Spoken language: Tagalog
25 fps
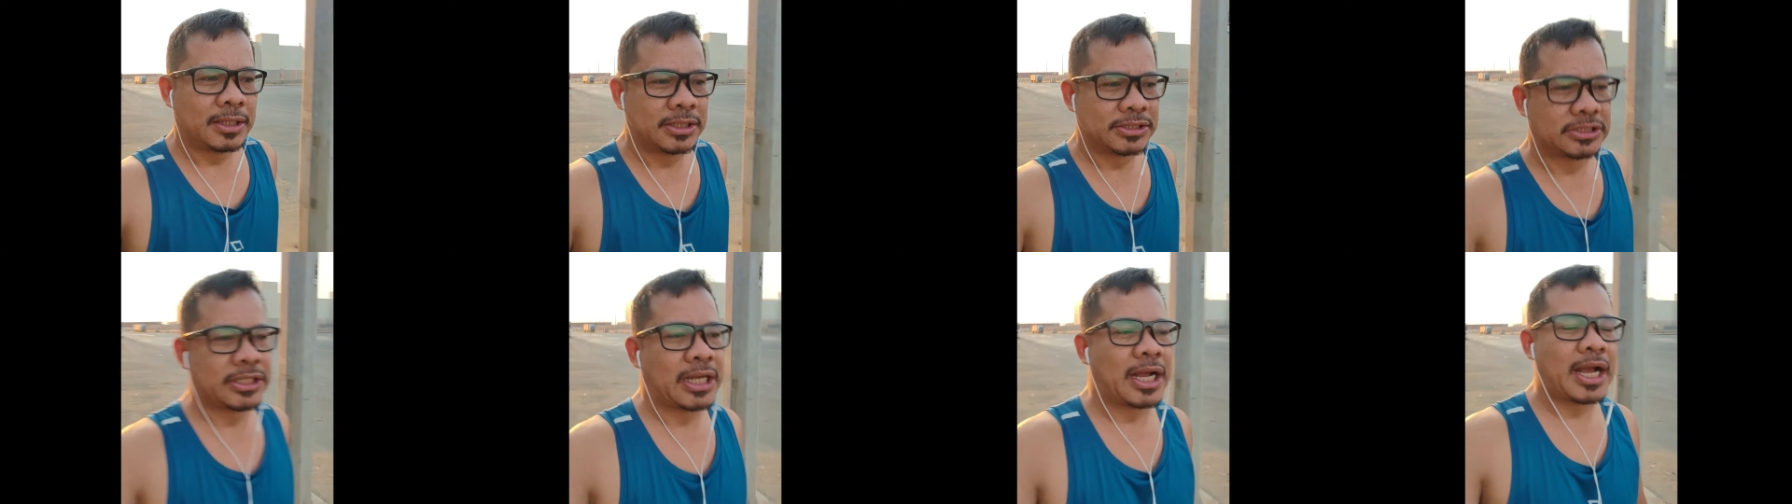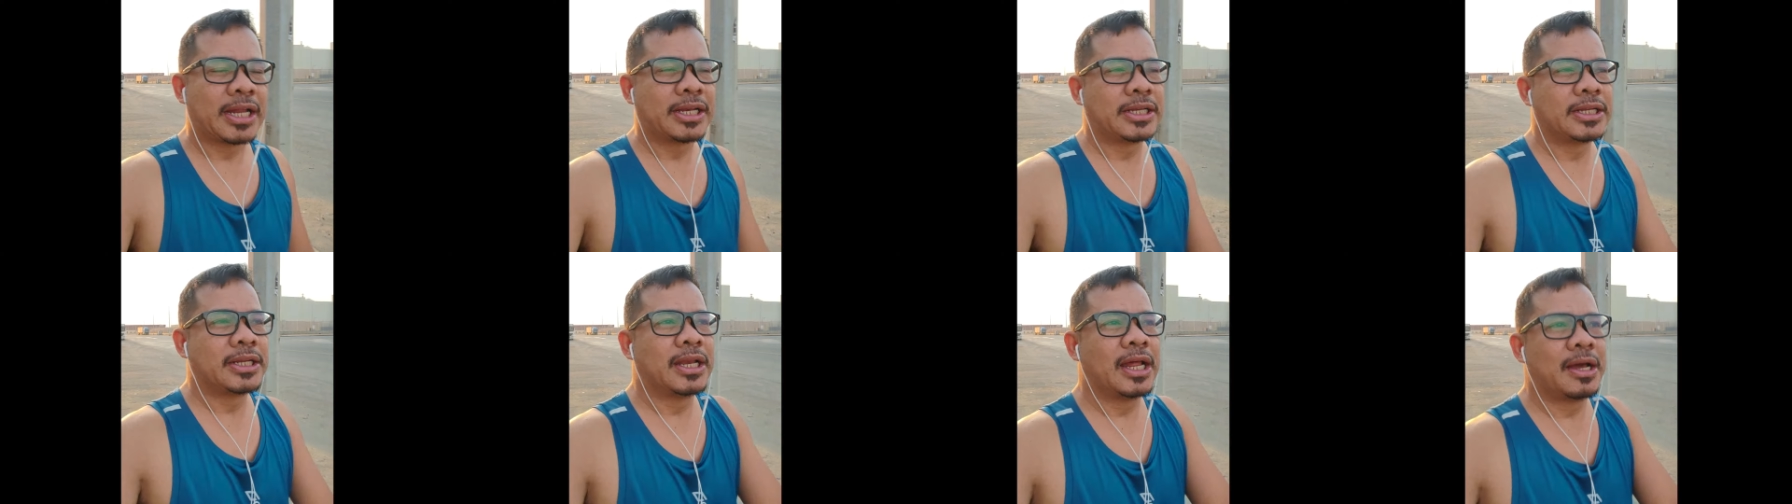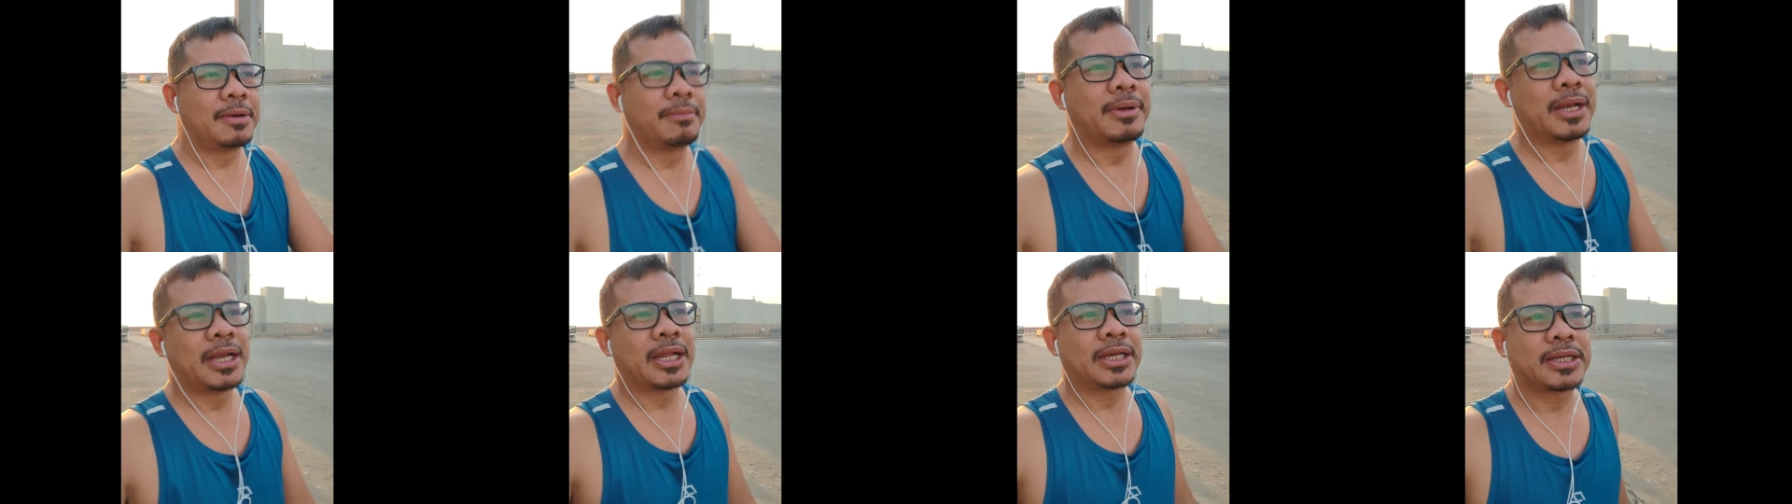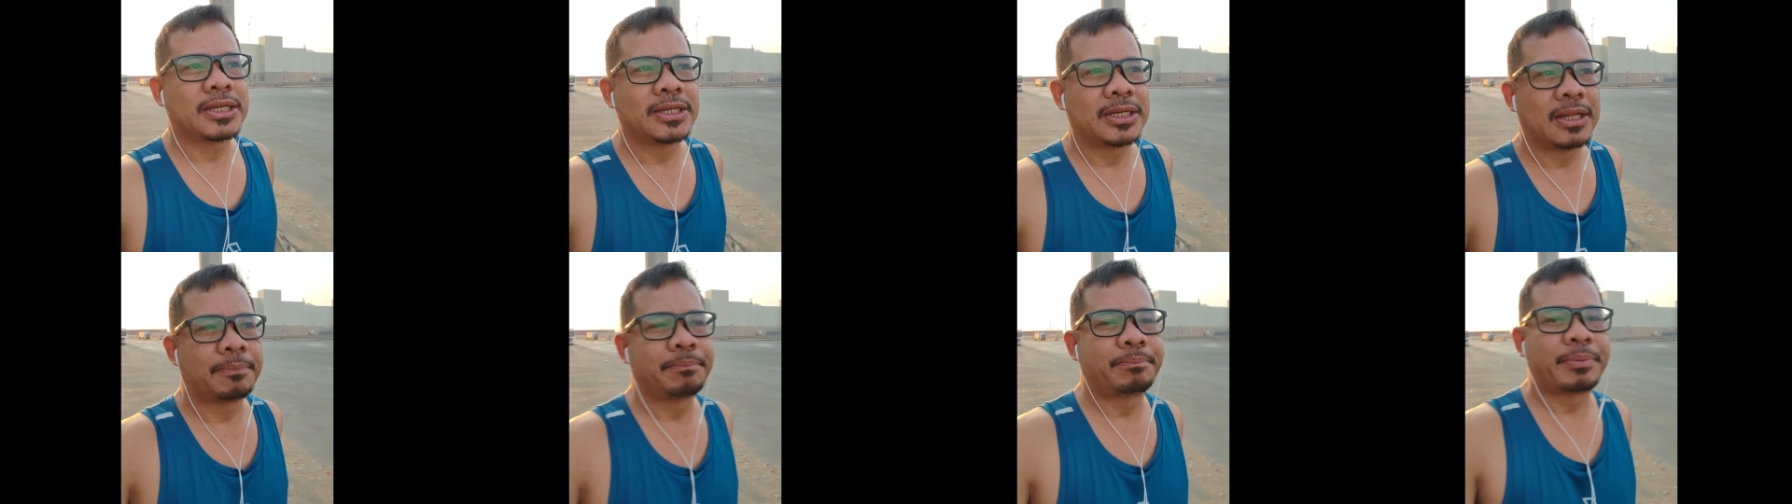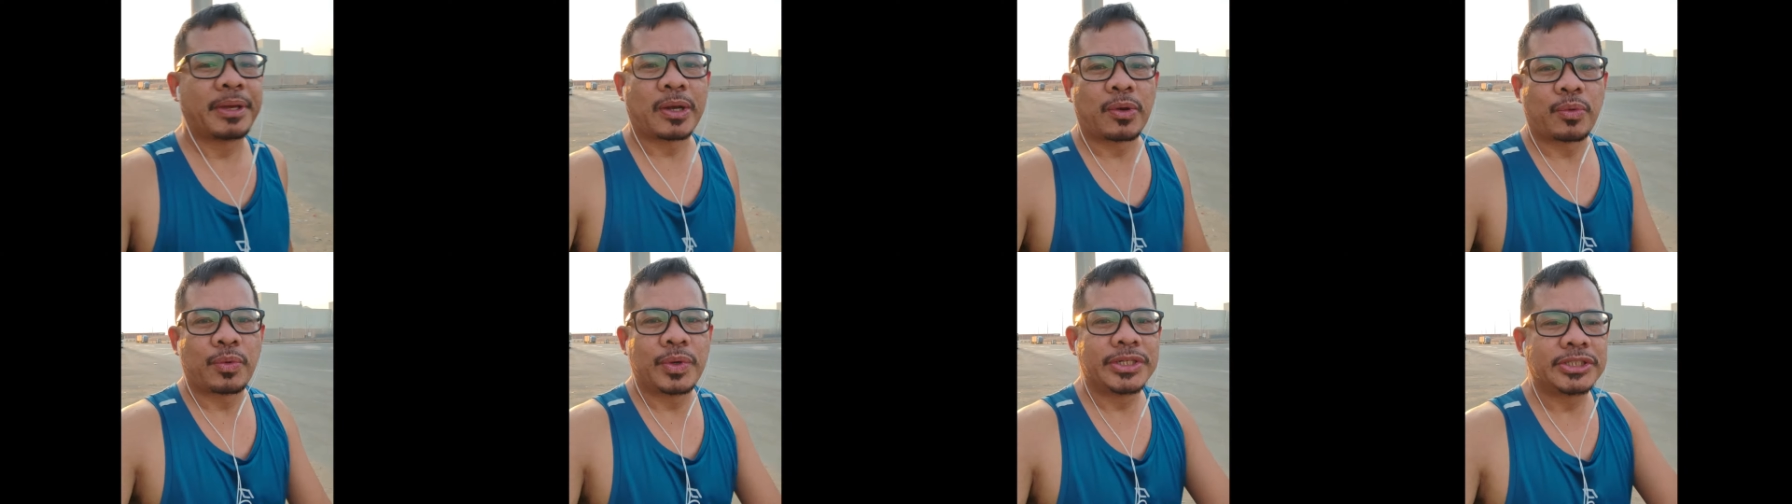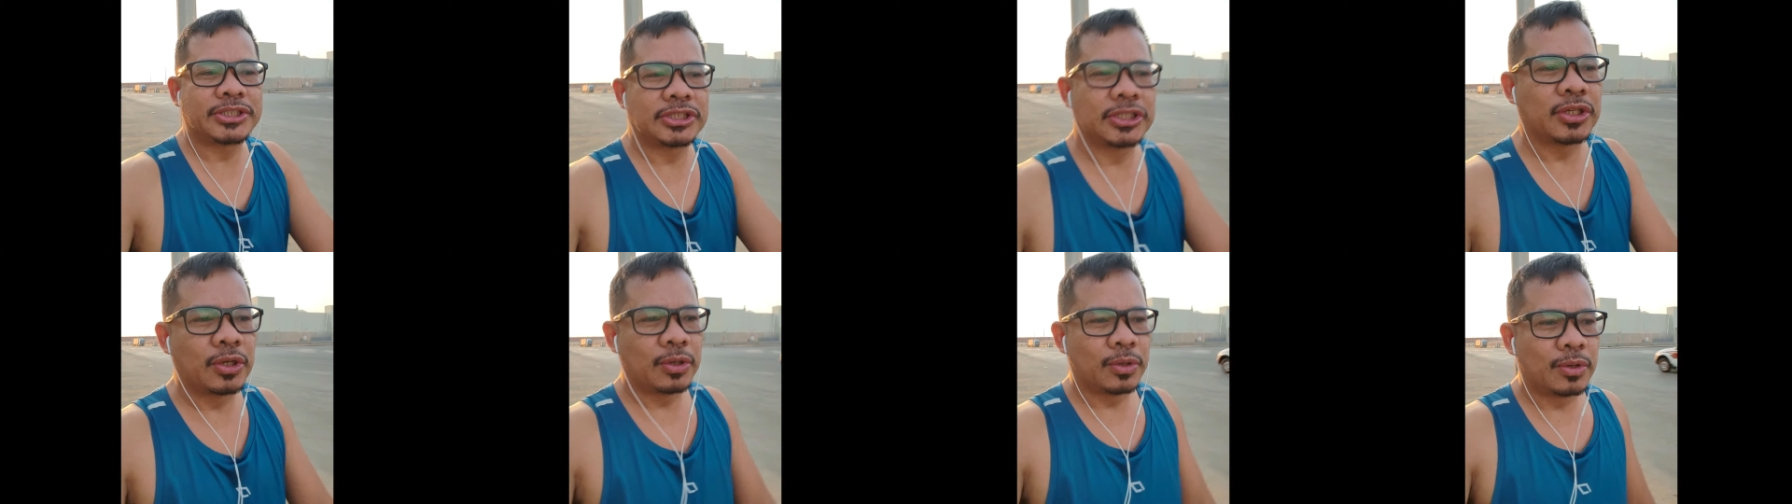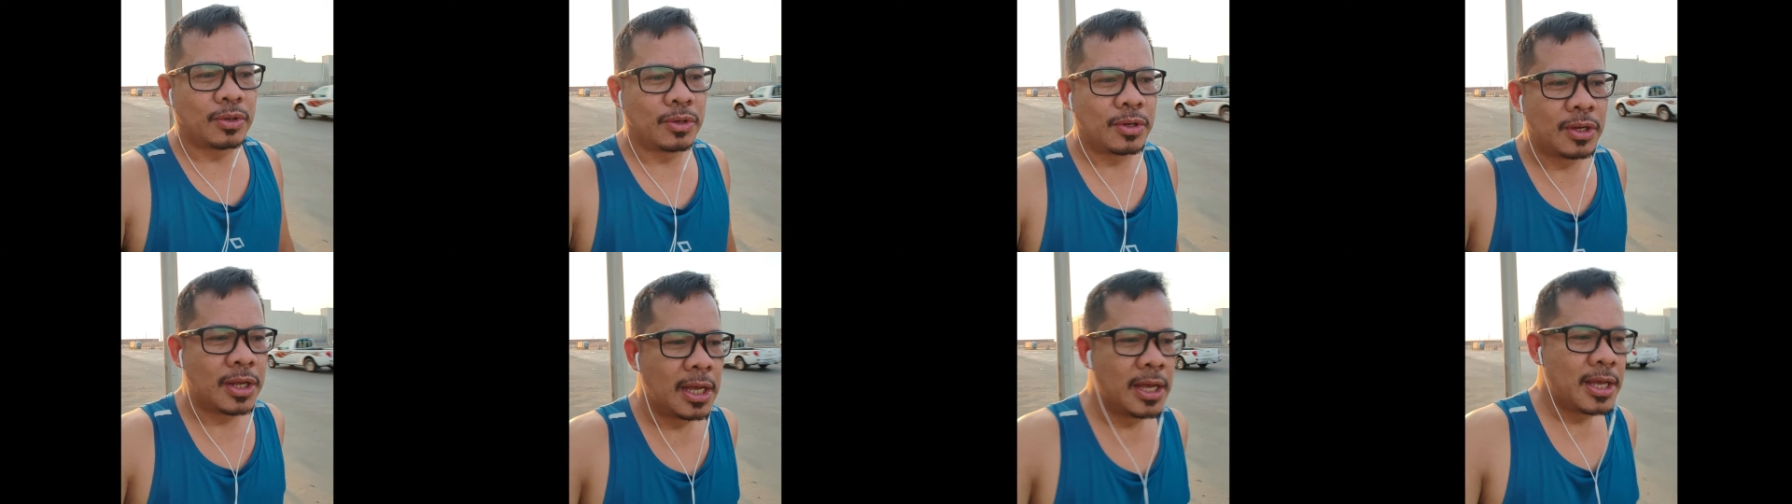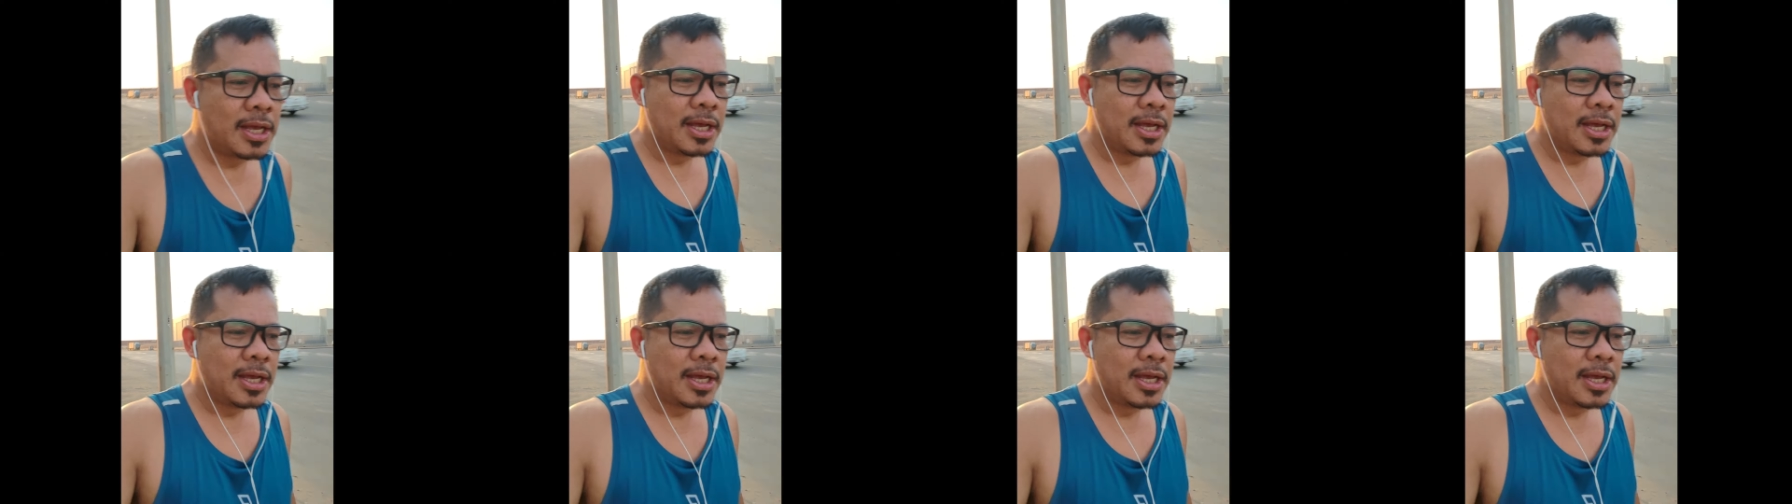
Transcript: Ah, sa kanila, malaki ng perwisyo